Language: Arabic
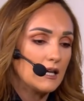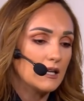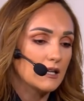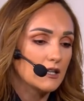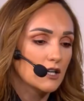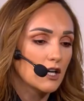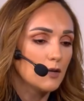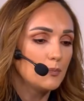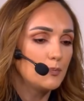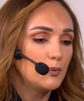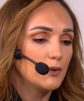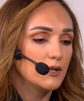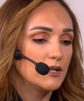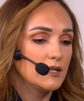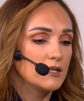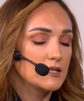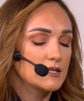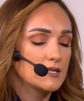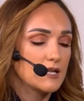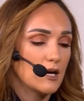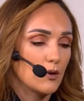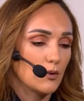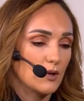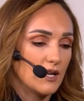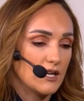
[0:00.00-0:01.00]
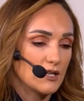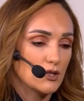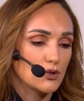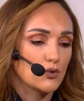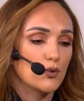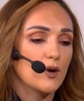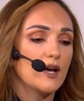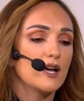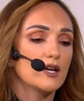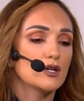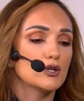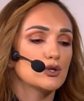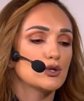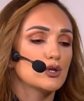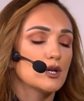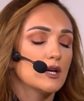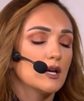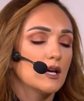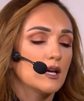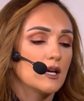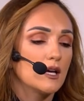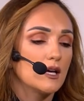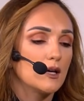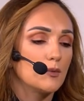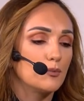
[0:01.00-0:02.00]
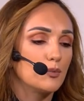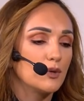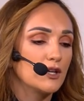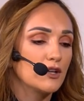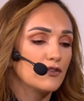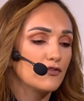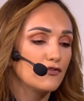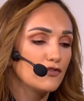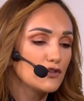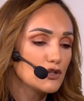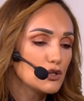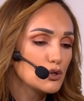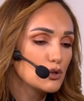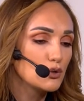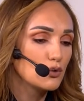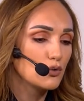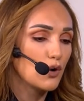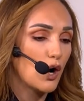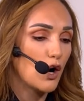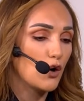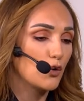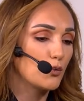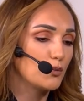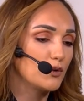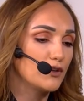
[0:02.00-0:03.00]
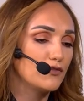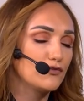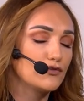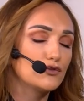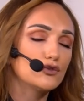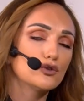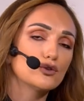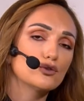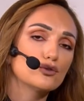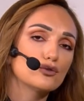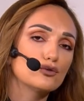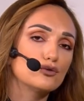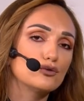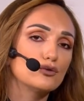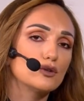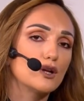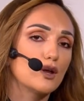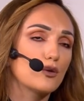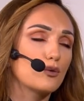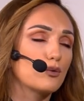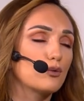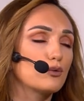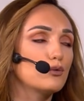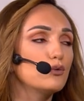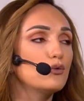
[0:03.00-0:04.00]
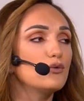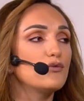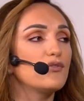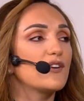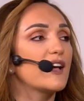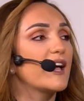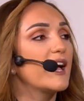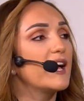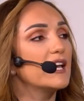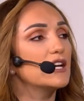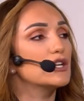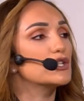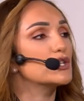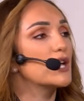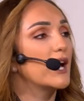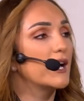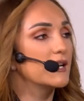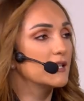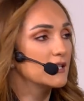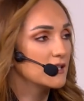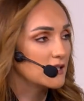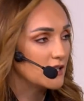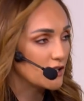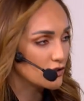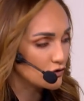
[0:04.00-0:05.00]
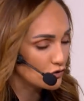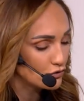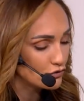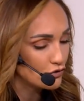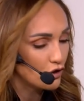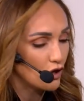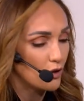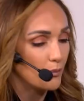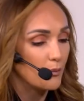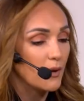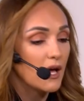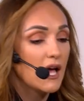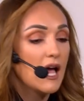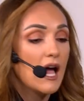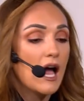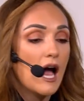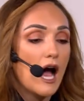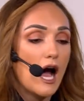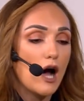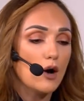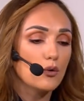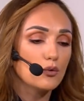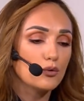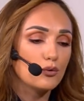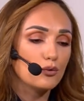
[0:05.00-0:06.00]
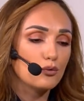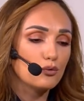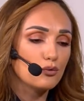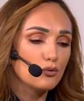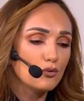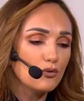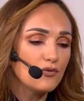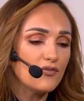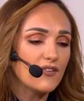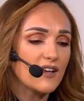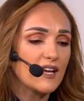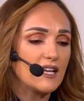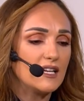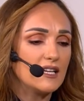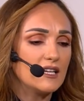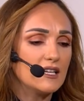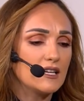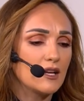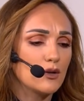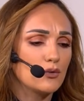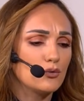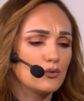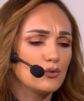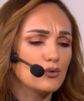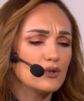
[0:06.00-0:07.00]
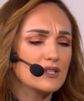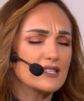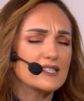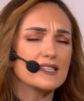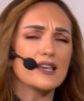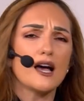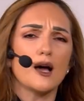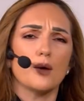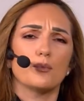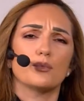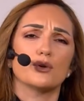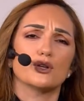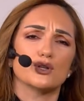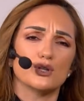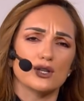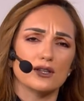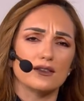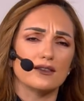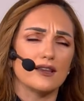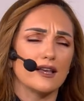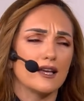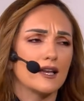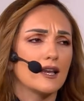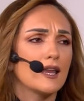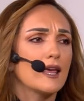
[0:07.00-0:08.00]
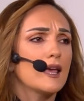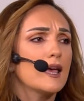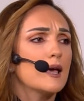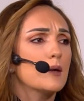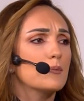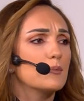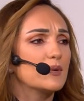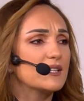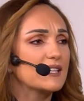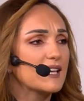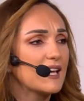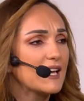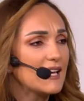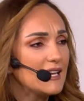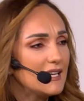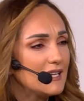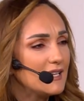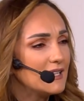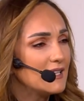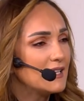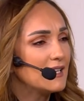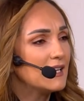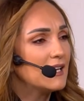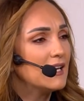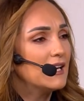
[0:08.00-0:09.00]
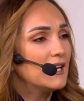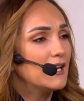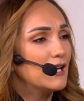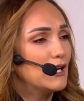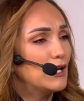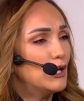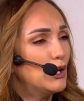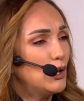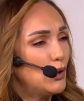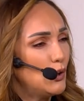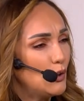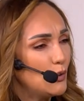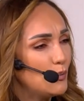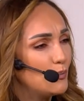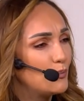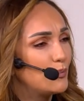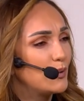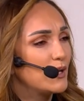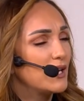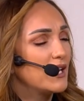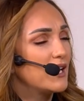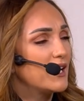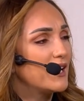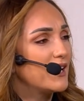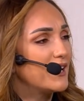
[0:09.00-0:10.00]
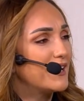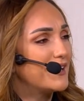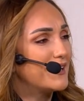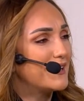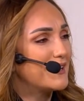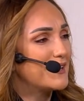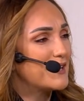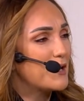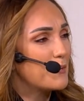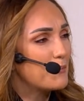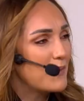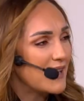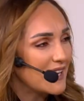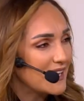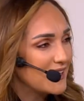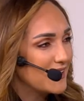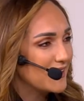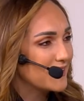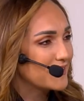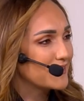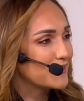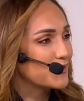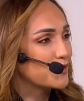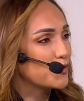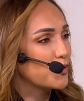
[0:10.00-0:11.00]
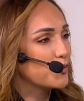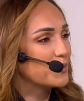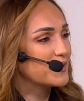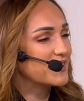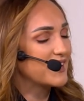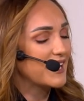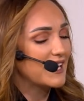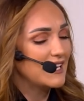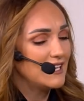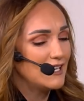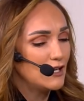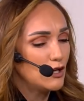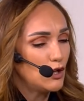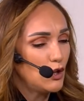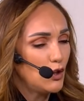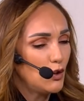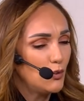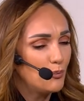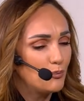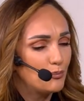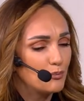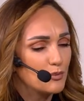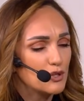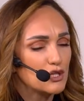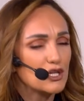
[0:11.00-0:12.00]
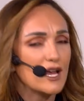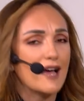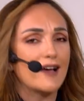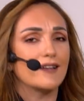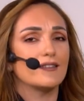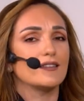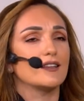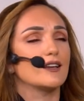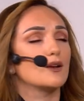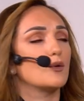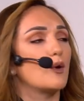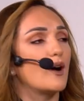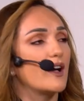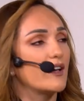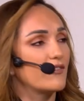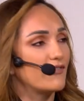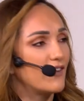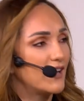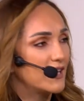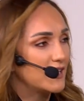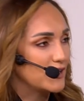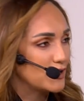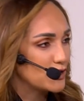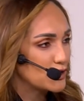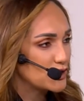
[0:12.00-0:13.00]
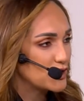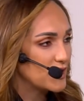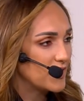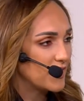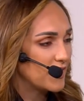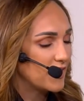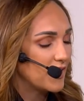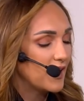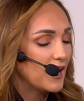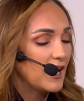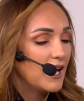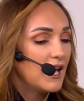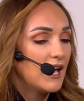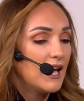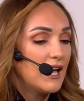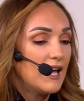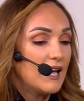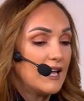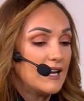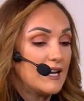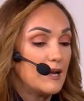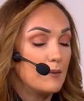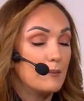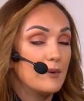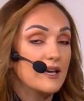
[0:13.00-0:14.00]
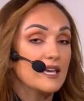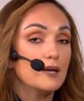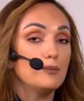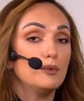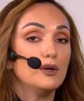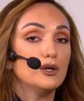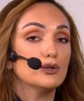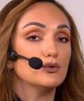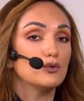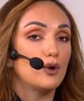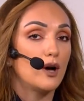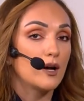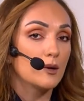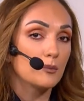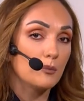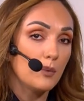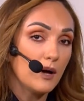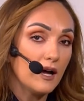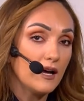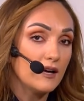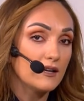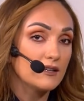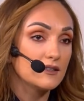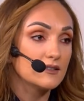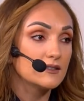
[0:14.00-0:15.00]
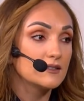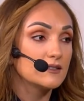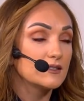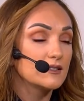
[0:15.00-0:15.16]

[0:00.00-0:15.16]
الكابلز او الازواج بينفصلوا او بيفترقوا لظروف خارجه عن ارادتهم مزبوط. او ظروف خلينا نقول صعبه جدا بتخلي الحب آه، ميت صح. وبتخلي الحب مش قادر يوقف على رجليه لما يبعدوا عن بعض